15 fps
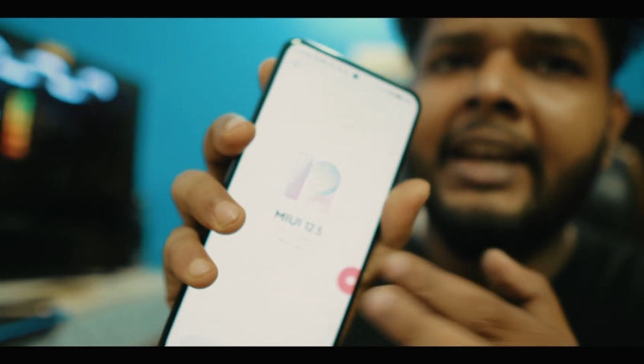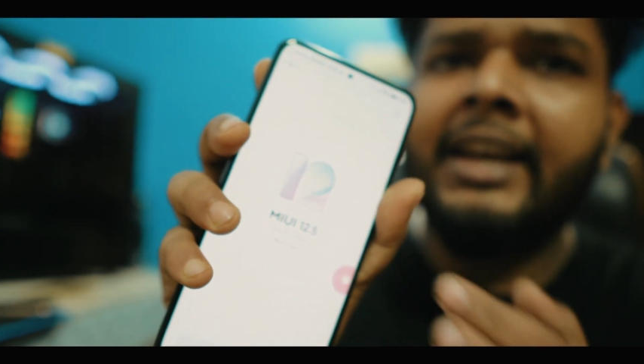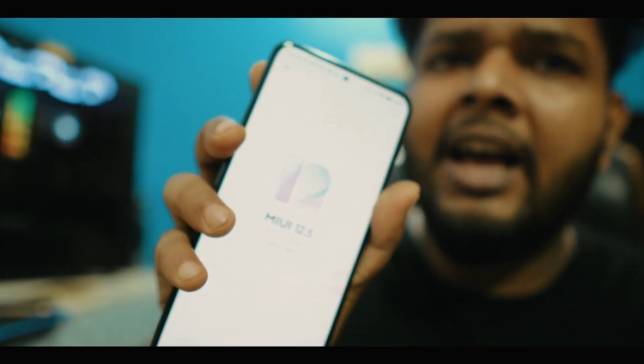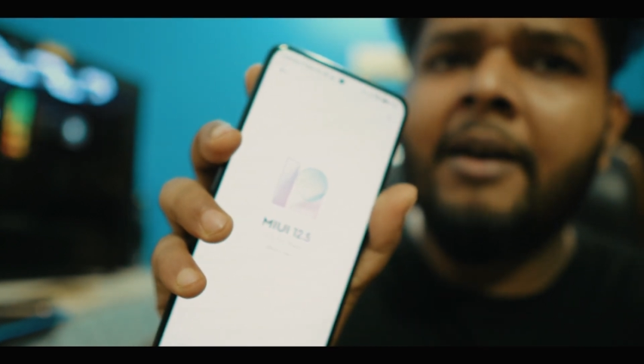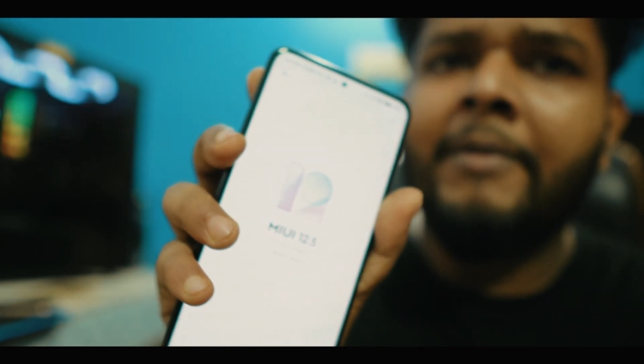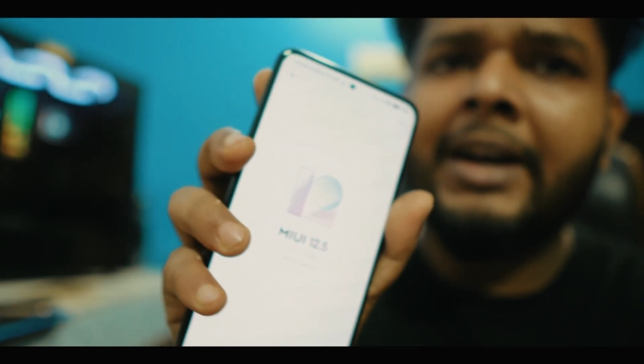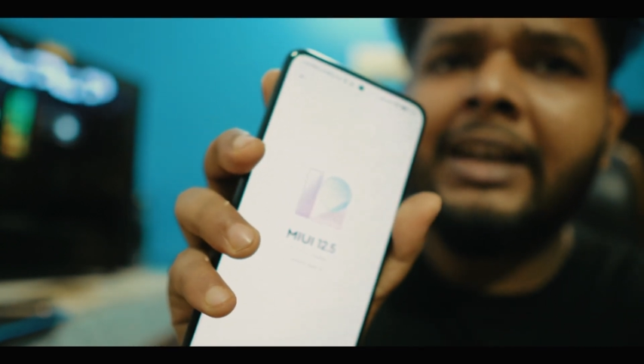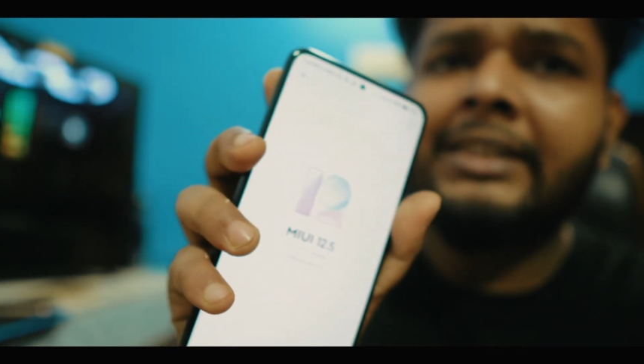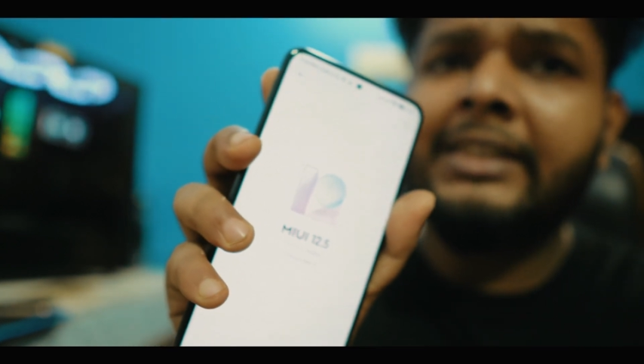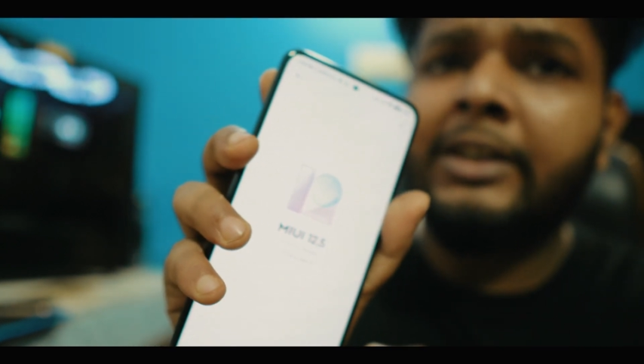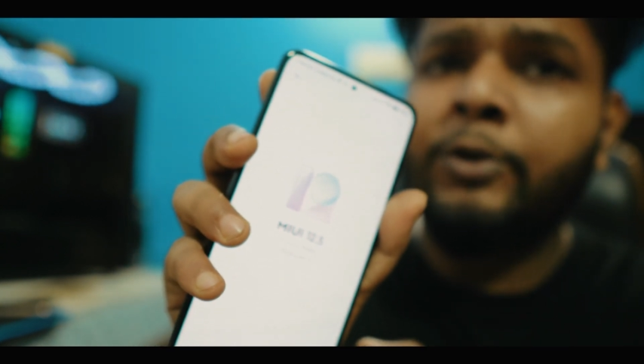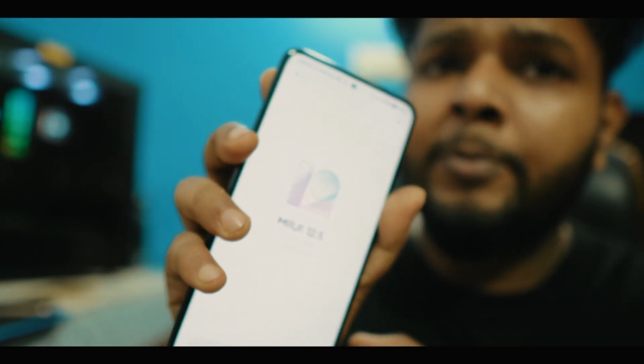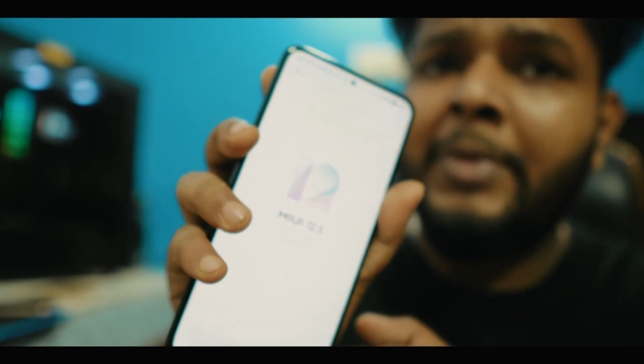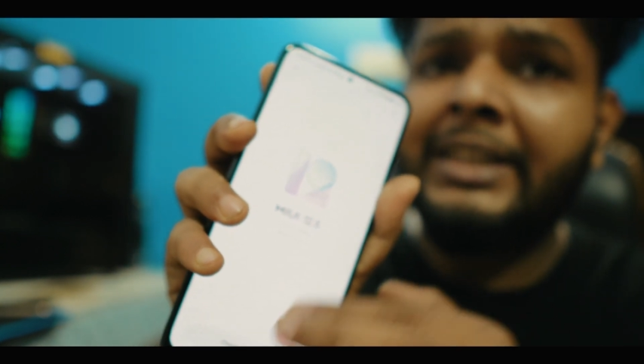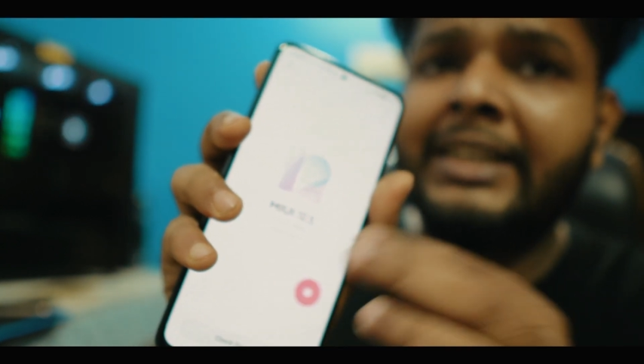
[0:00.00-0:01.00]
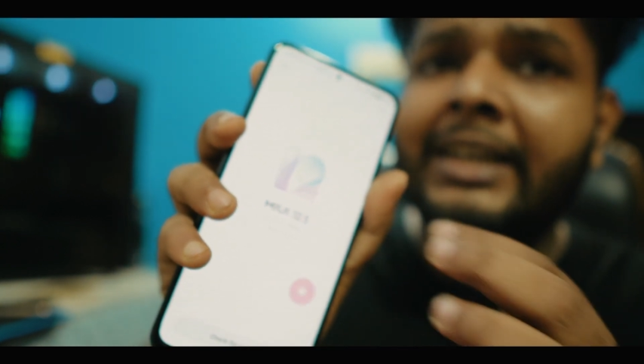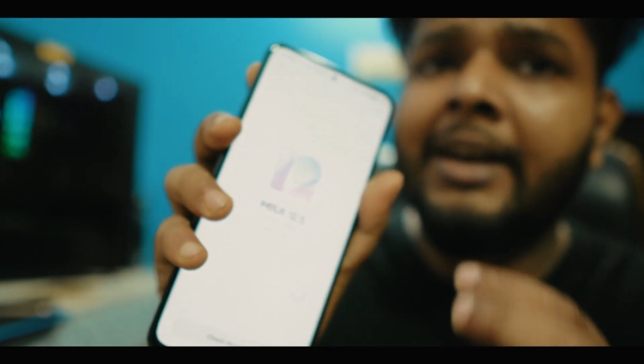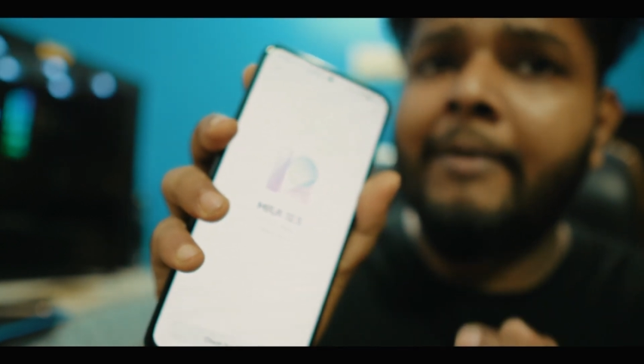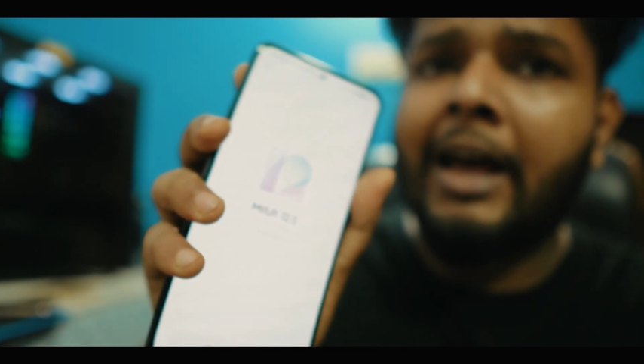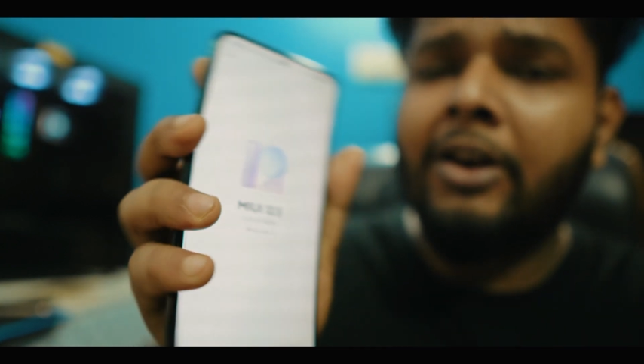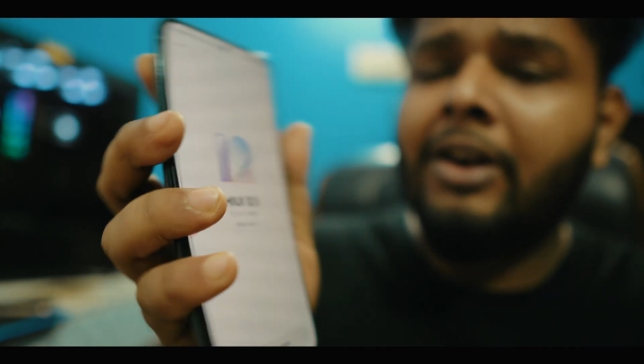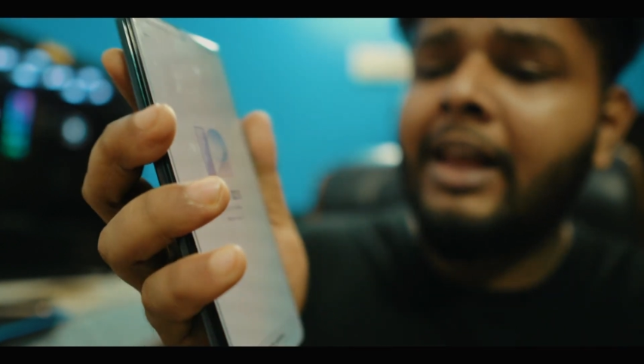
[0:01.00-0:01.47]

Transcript: কিনা আমার কাছে খুব বেশি একটা ভালো